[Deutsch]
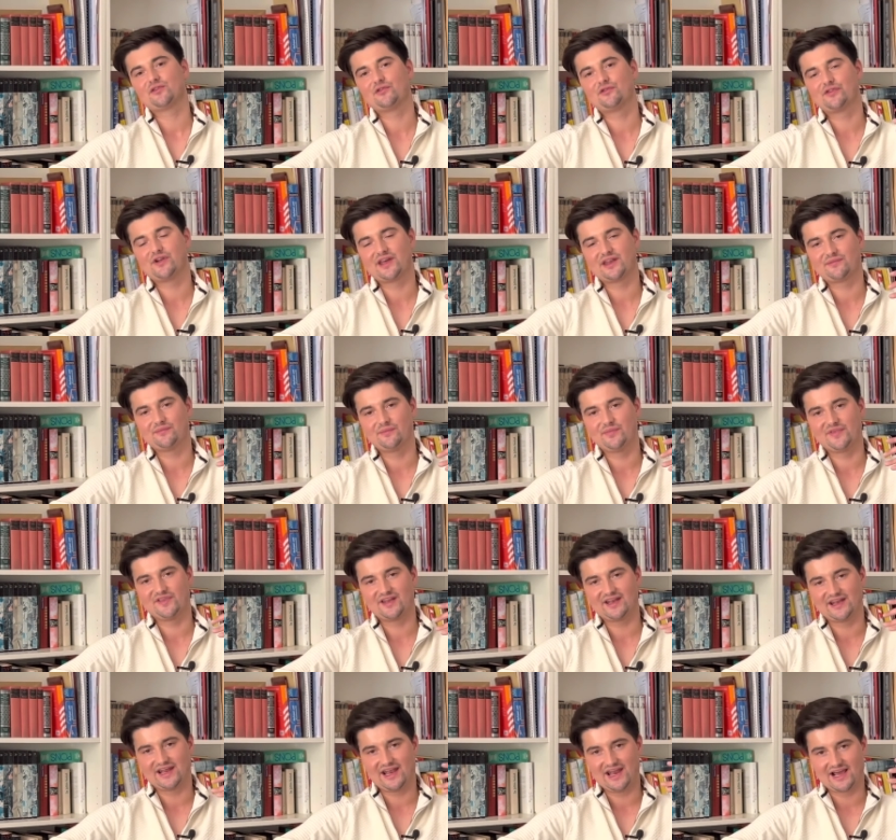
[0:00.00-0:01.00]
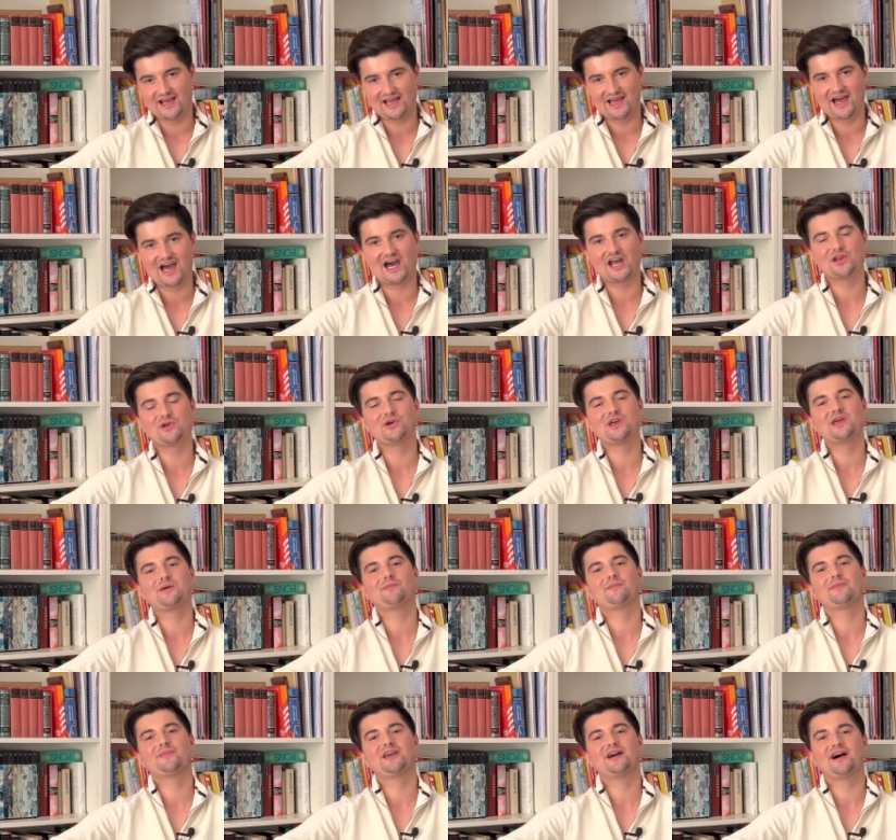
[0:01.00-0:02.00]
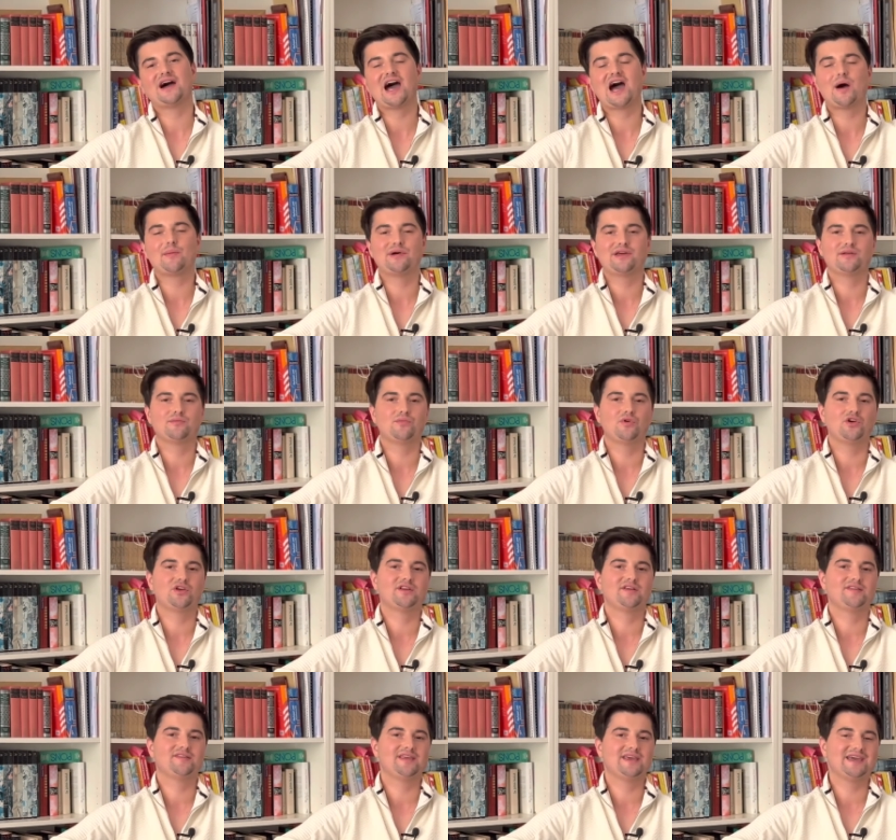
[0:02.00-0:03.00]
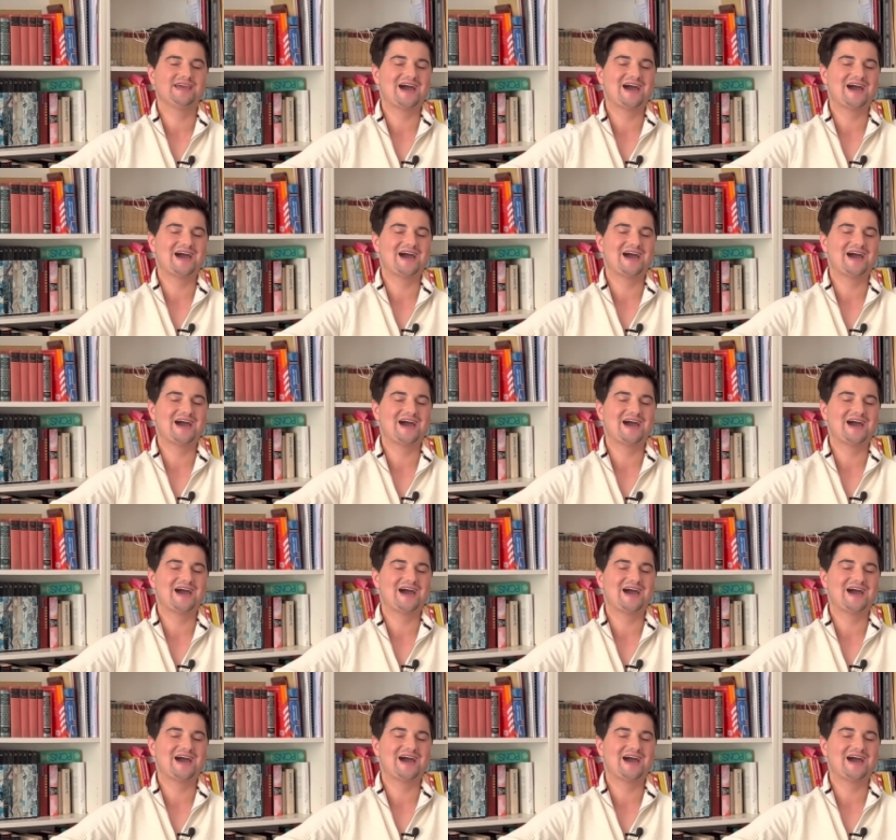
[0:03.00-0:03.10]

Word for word: dass du vielleicht ein bisschen an deiner Cardio eben ja arbeiten möchtest.